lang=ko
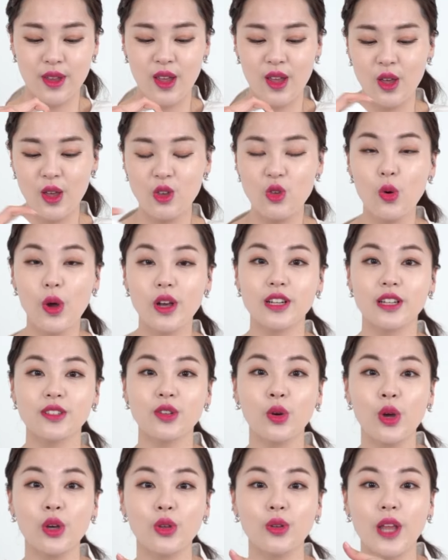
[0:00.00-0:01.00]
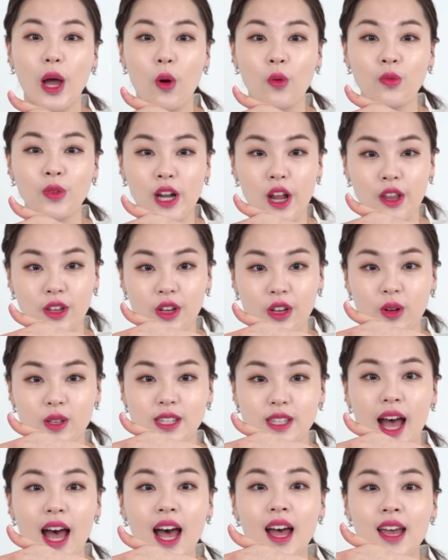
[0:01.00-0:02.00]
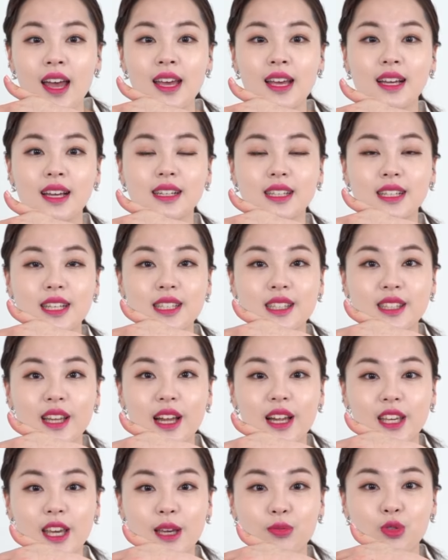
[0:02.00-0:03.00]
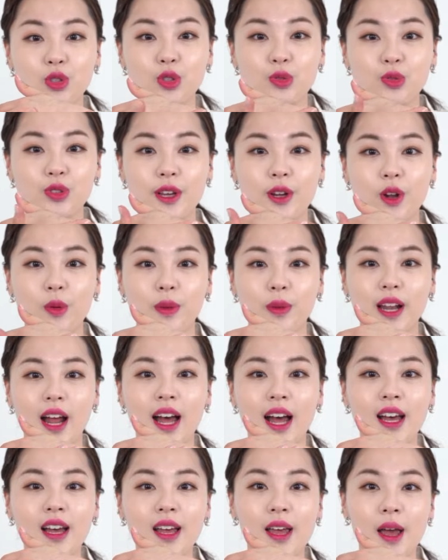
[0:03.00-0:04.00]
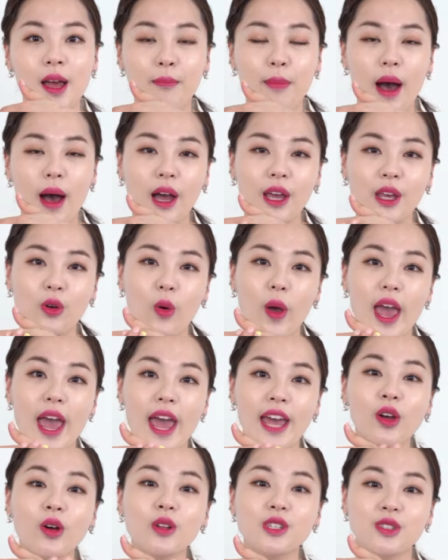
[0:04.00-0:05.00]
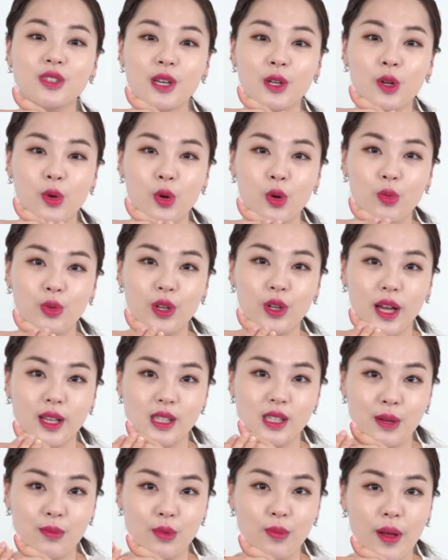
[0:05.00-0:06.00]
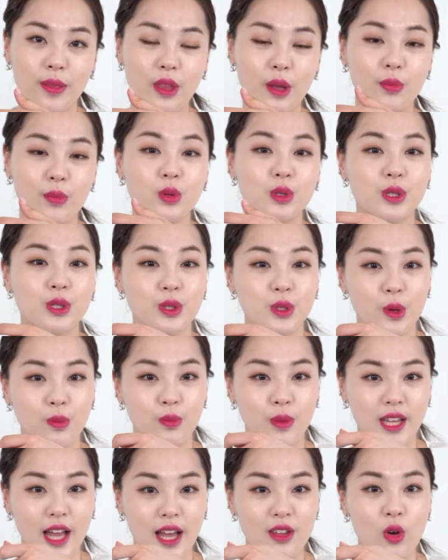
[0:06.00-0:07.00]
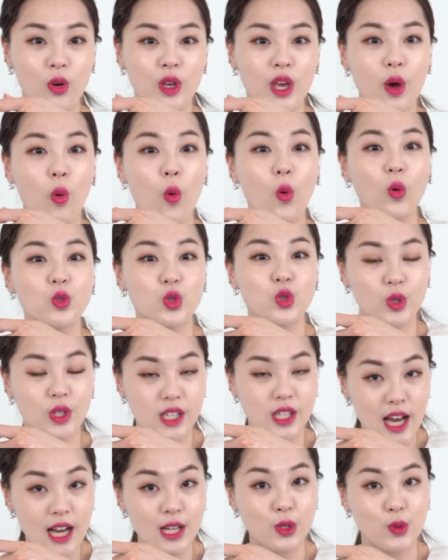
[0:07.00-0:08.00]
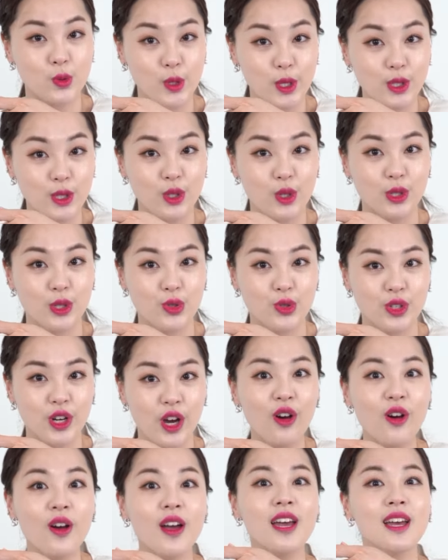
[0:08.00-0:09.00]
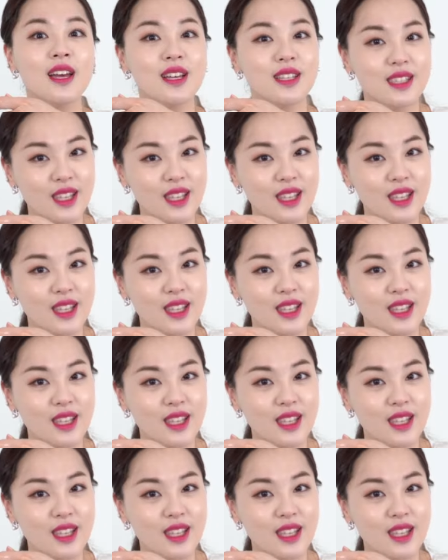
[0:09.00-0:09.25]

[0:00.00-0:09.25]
어. 이게 잘 섞여서 나온다라는 거. 자, 크리스탈 캡슐 세럼이랑 바이오 에너지 세럼 여러분들 같이 한번 만나보시는 겁니다. 여기에 오중 히알루산 들어있고요.